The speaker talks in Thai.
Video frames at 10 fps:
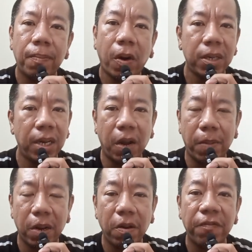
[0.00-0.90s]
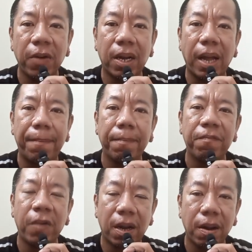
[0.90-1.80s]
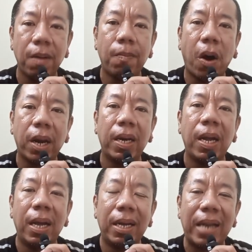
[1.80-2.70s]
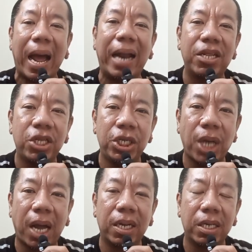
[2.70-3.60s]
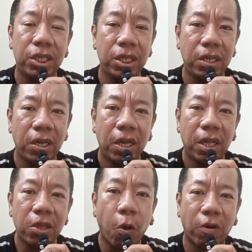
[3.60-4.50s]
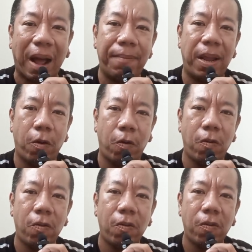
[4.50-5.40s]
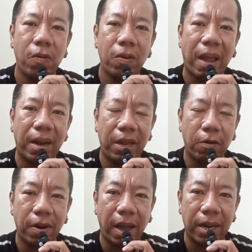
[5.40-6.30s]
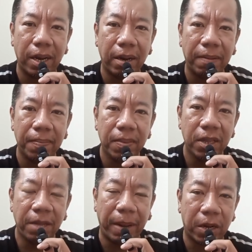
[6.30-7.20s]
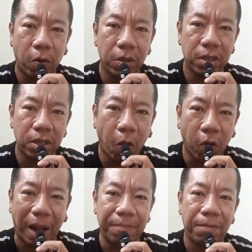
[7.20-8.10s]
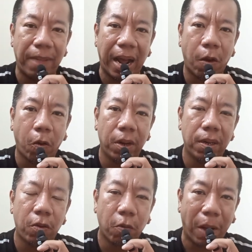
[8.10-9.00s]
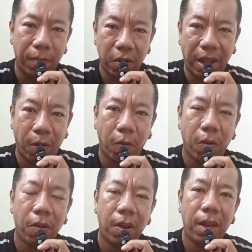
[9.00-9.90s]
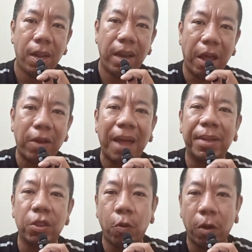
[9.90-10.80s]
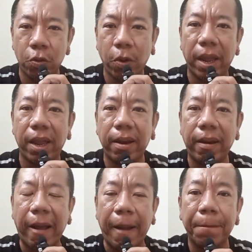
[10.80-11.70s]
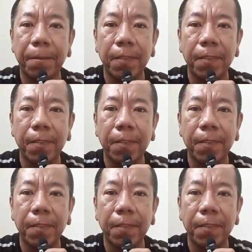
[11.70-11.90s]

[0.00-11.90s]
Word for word: บอลอื่นเราไม่ต้องไปฝึกครับ ฝึกบอล transition คือโต้กลับเร็วอย่างเดียวเท่านั้น ที่เบ็ดคนโต้กลับสิบห้าคนด้วยความรวดเร็วแล้วได้ประตูเขาด้วยนะครับ